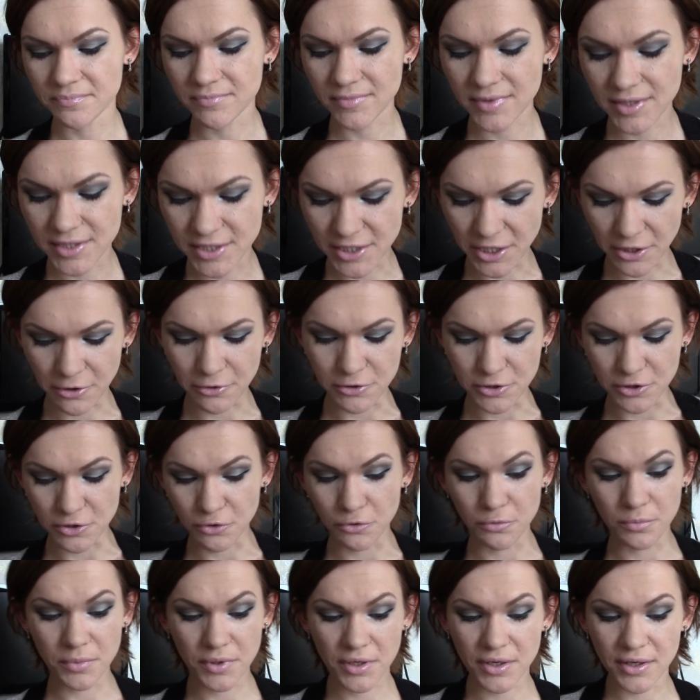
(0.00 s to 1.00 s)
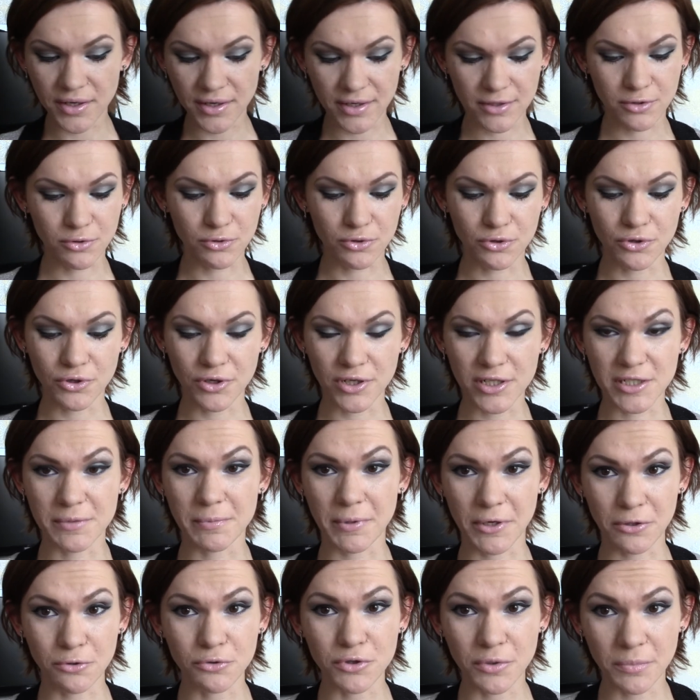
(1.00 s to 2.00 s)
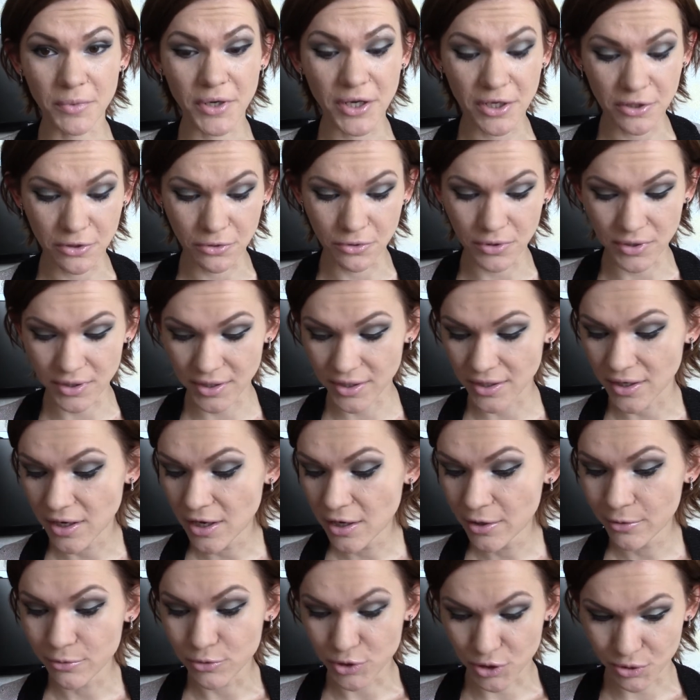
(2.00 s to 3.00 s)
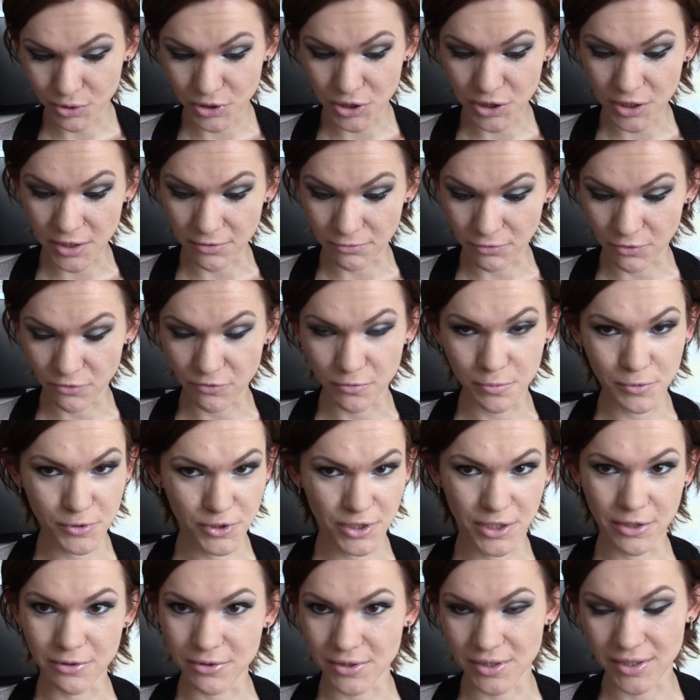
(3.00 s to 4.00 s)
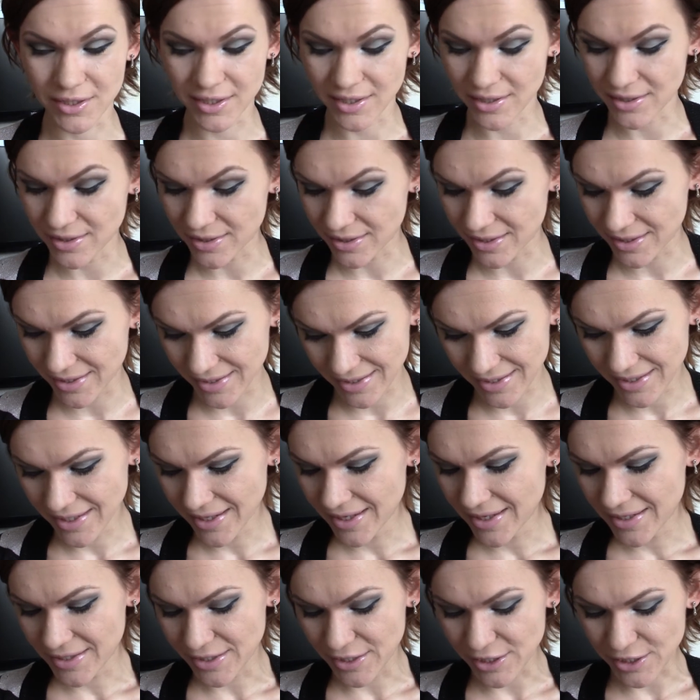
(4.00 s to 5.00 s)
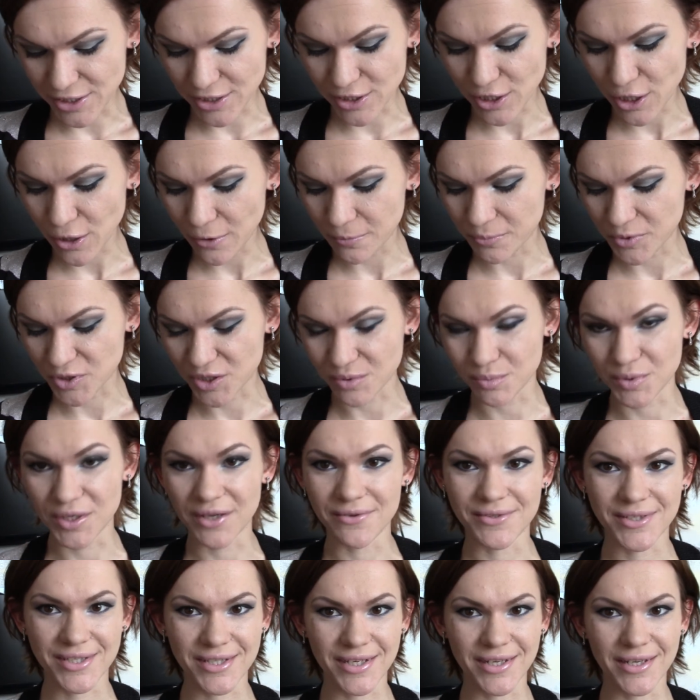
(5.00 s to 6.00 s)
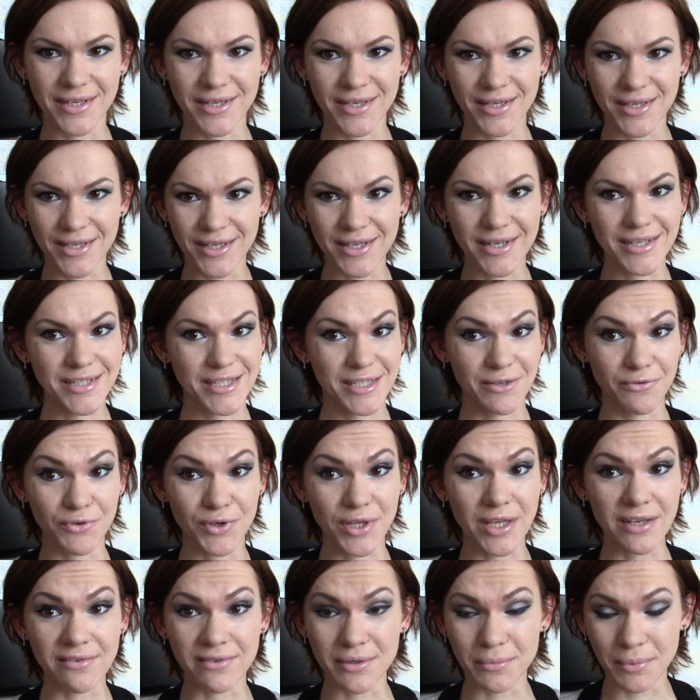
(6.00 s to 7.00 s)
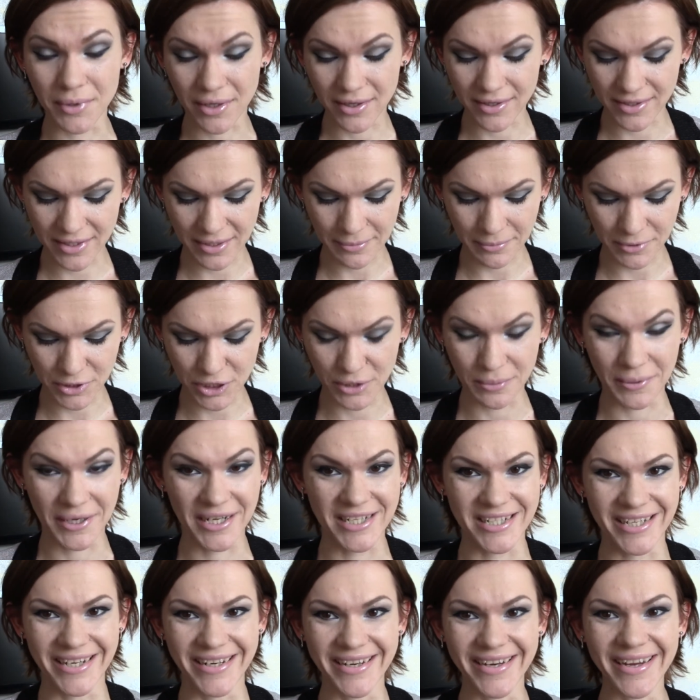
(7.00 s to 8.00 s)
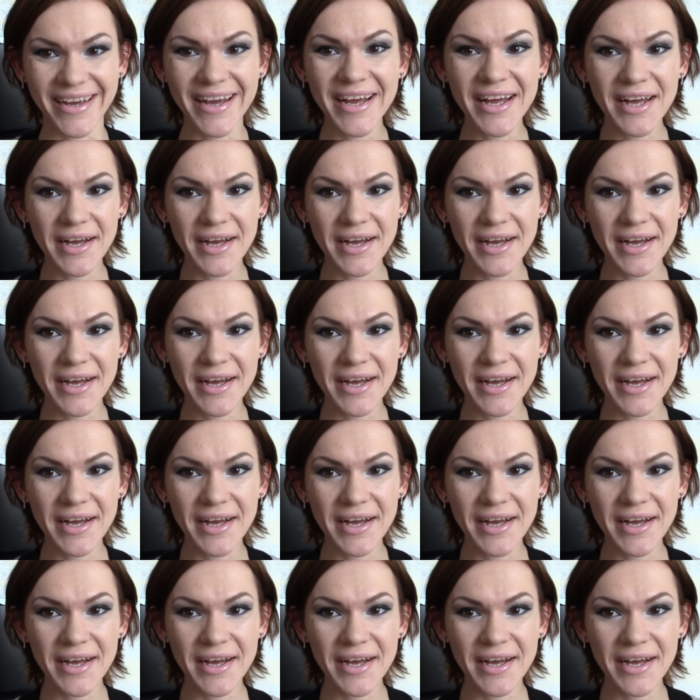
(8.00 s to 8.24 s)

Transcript: Серьезно, у меня туториал с продуктами, которые уже очень давно не выпускаются. Я не знаю, почему я все их сегодня выбрала. Я прошу прощения.